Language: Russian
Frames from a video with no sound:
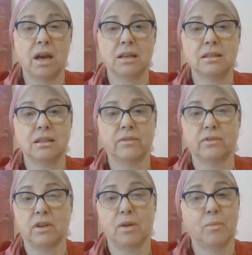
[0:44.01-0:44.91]
А
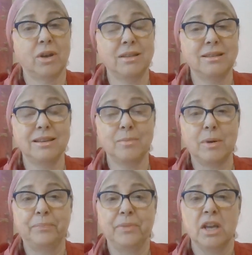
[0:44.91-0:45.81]
основная моя
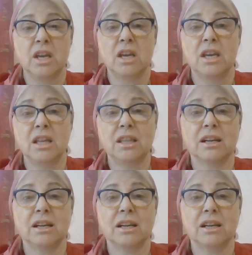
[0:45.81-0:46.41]
тема – это,